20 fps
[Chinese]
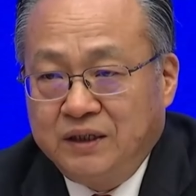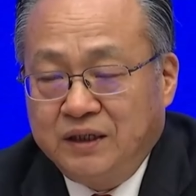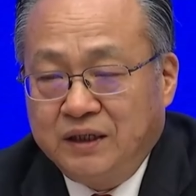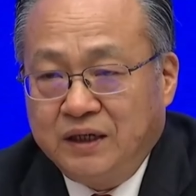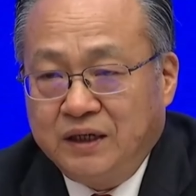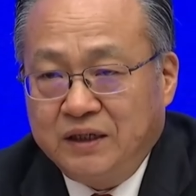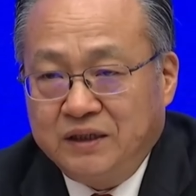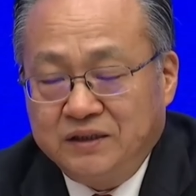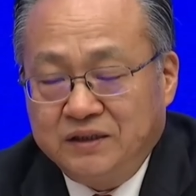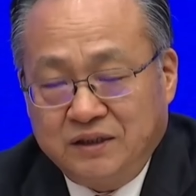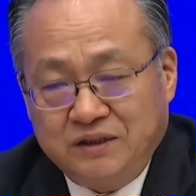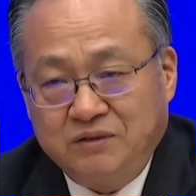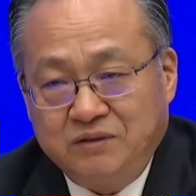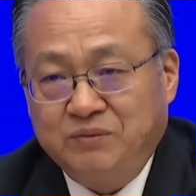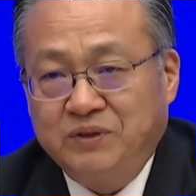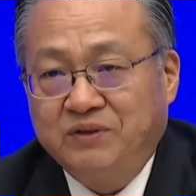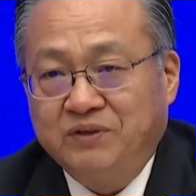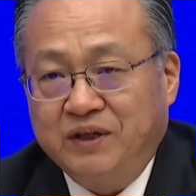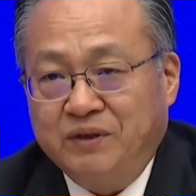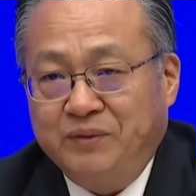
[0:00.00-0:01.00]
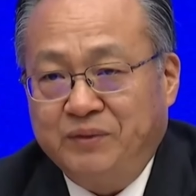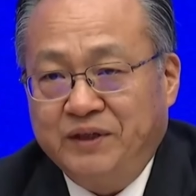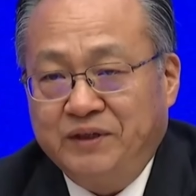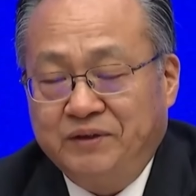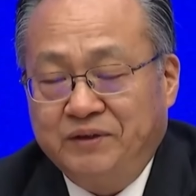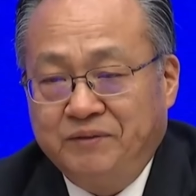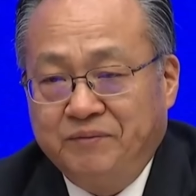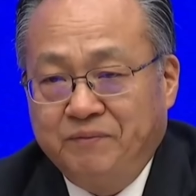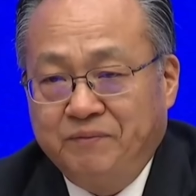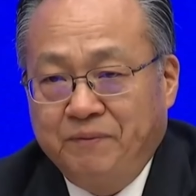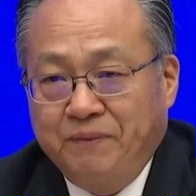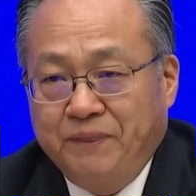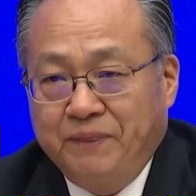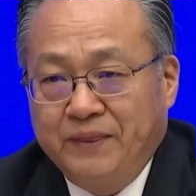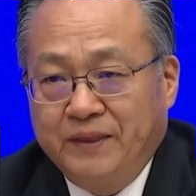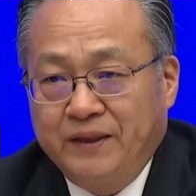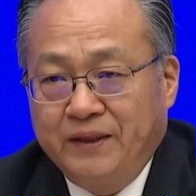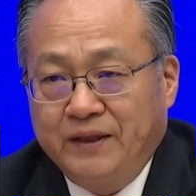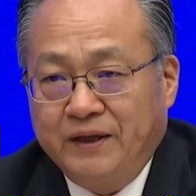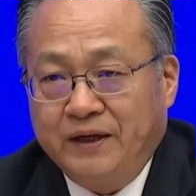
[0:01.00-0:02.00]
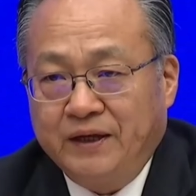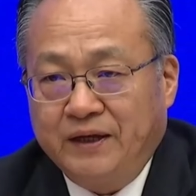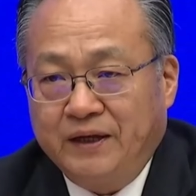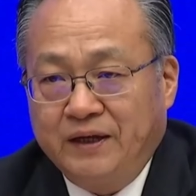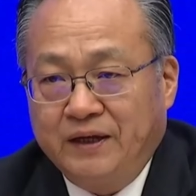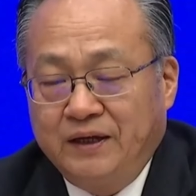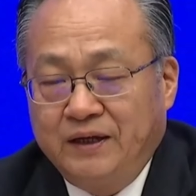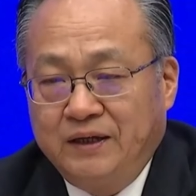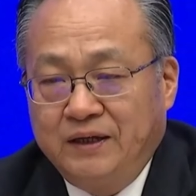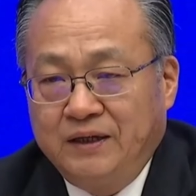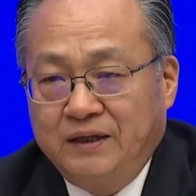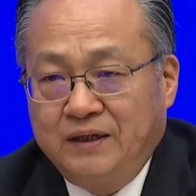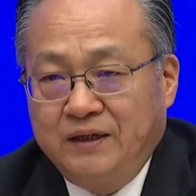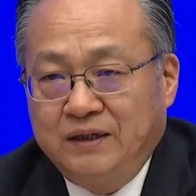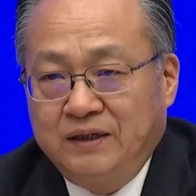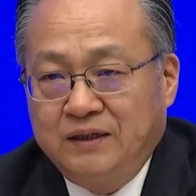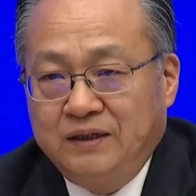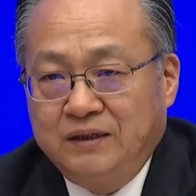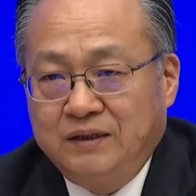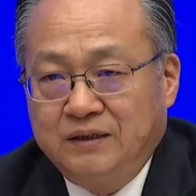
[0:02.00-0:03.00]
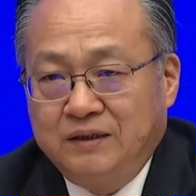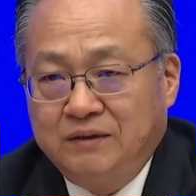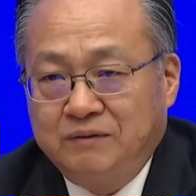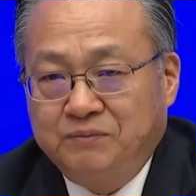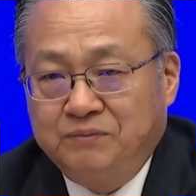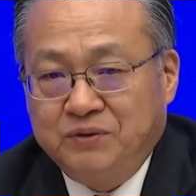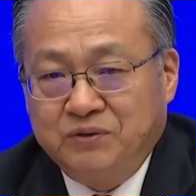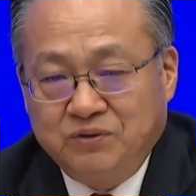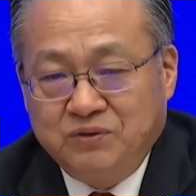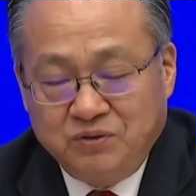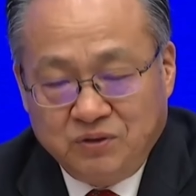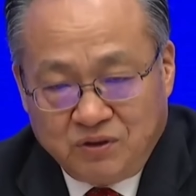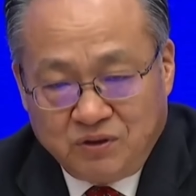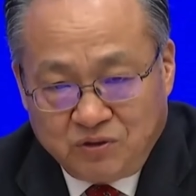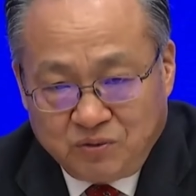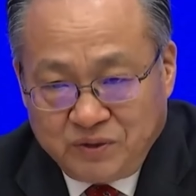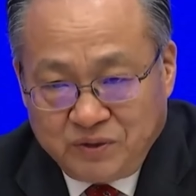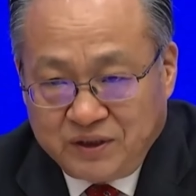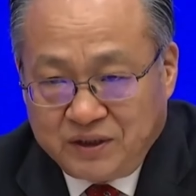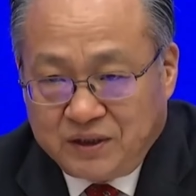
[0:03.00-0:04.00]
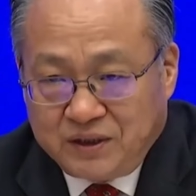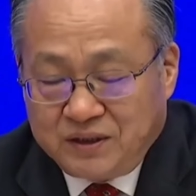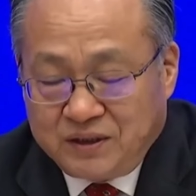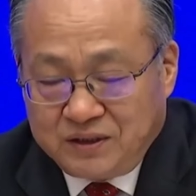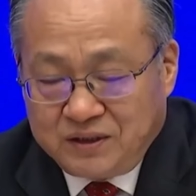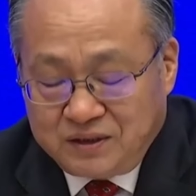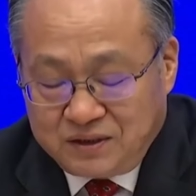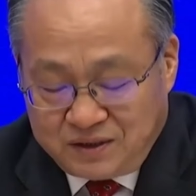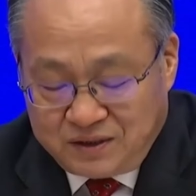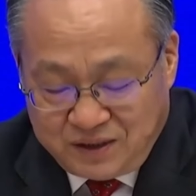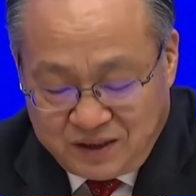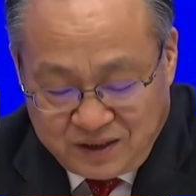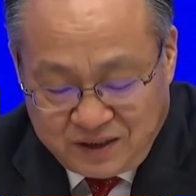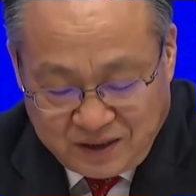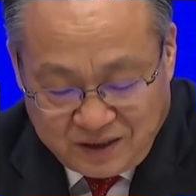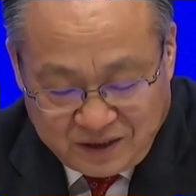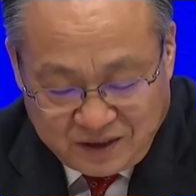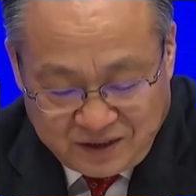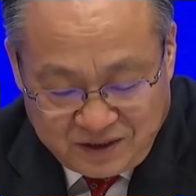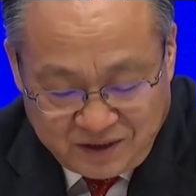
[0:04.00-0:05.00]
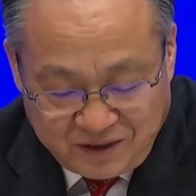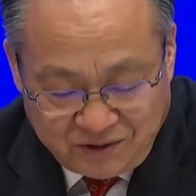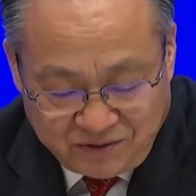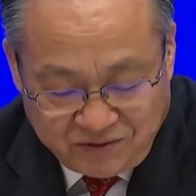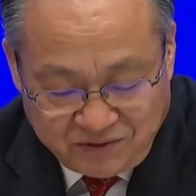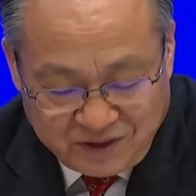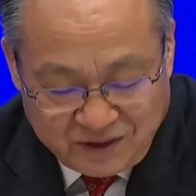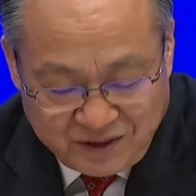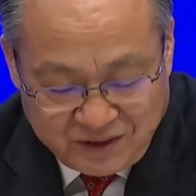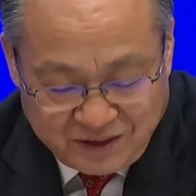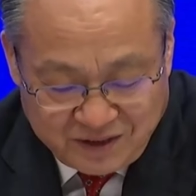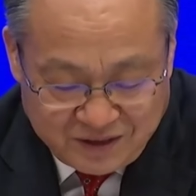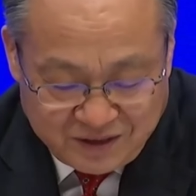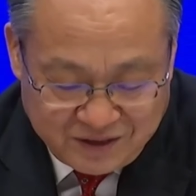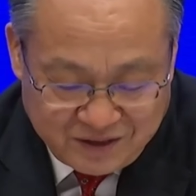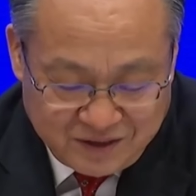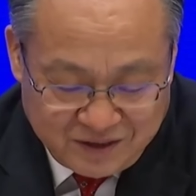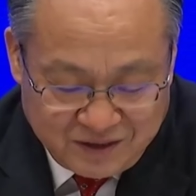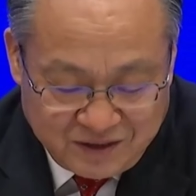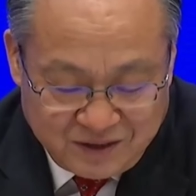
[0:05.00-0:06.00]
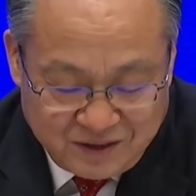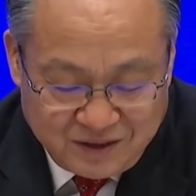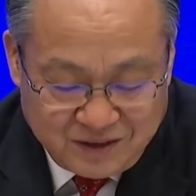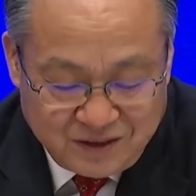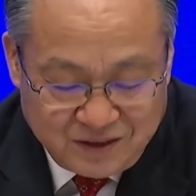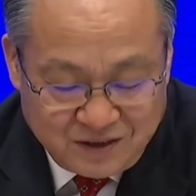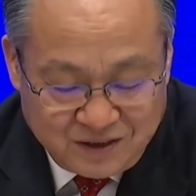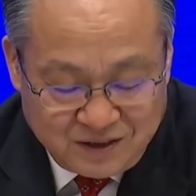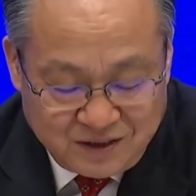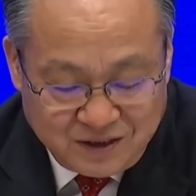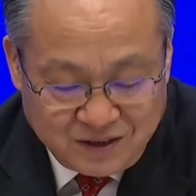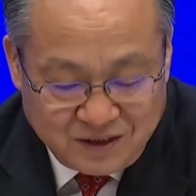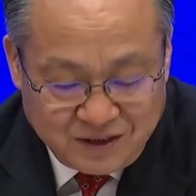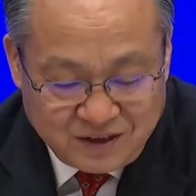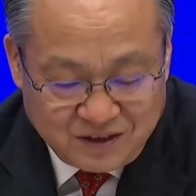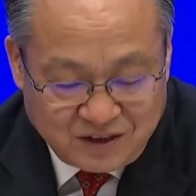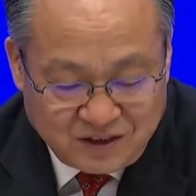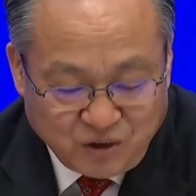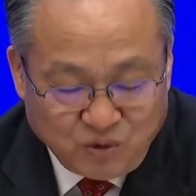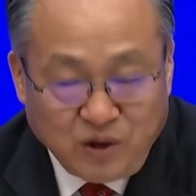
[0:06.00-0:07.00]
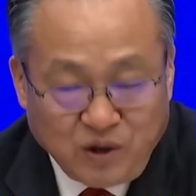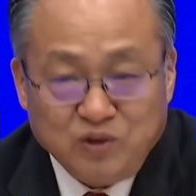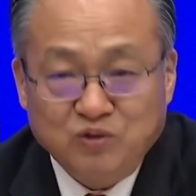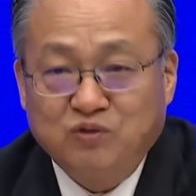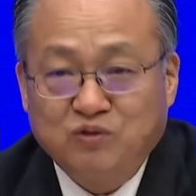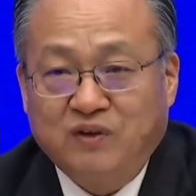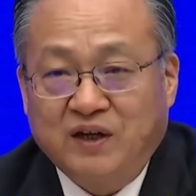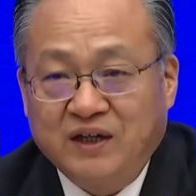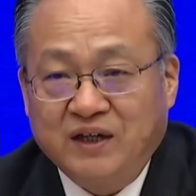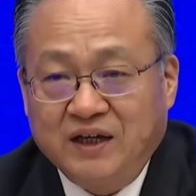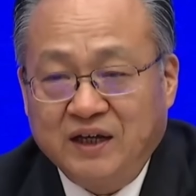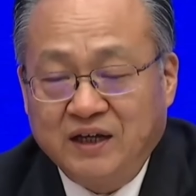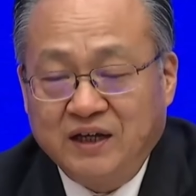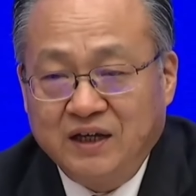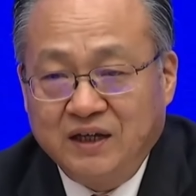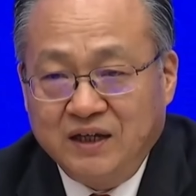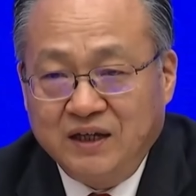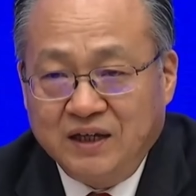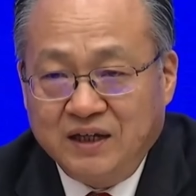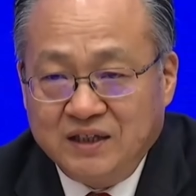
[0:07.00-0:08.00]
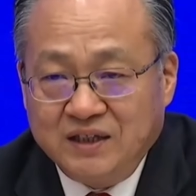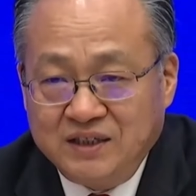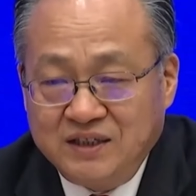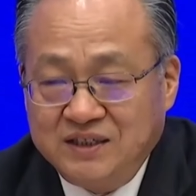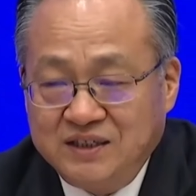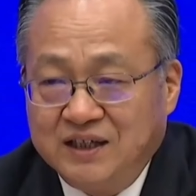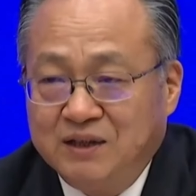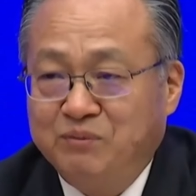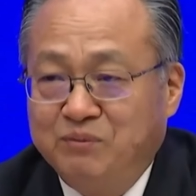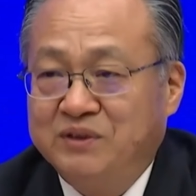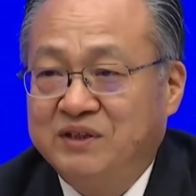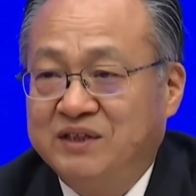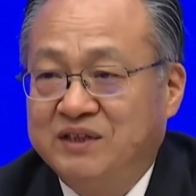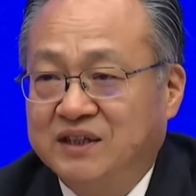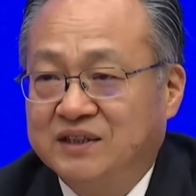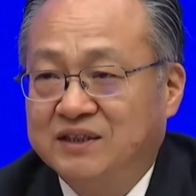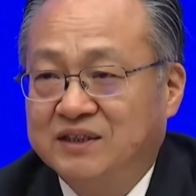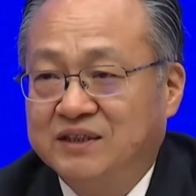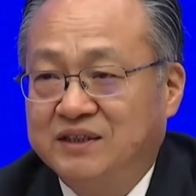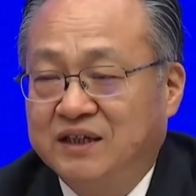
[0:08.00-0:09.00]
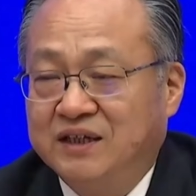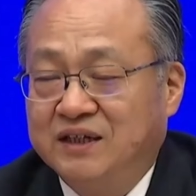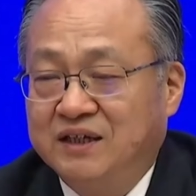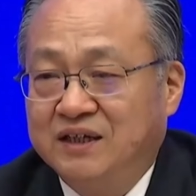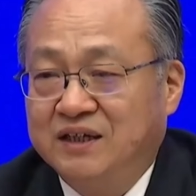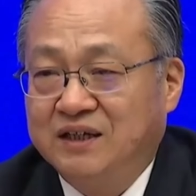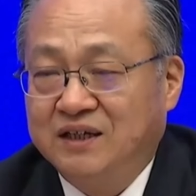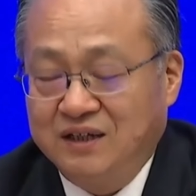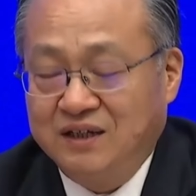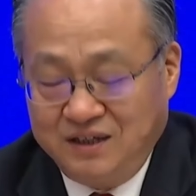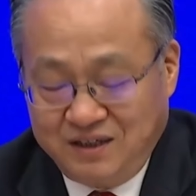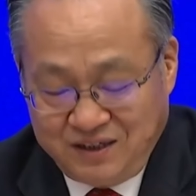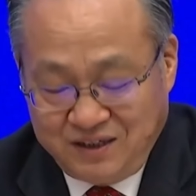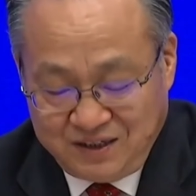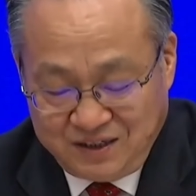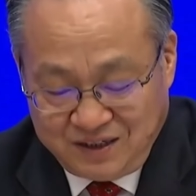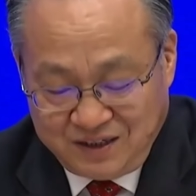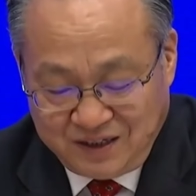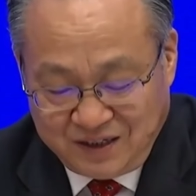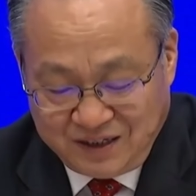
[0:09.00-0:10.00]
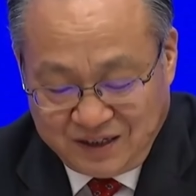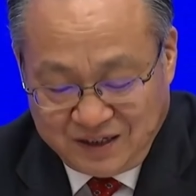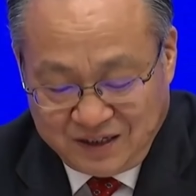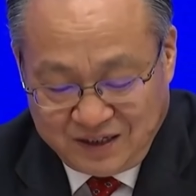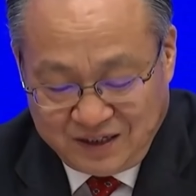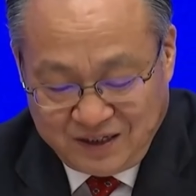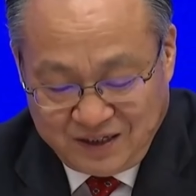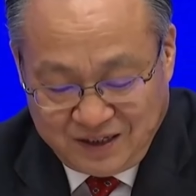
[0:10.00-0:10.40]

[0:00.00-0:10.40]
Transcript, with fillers: 哎，它是没有改变的，哎，比如说我们的这些年的新动能，这个在快速发展，哎，一年比一年增强，哎，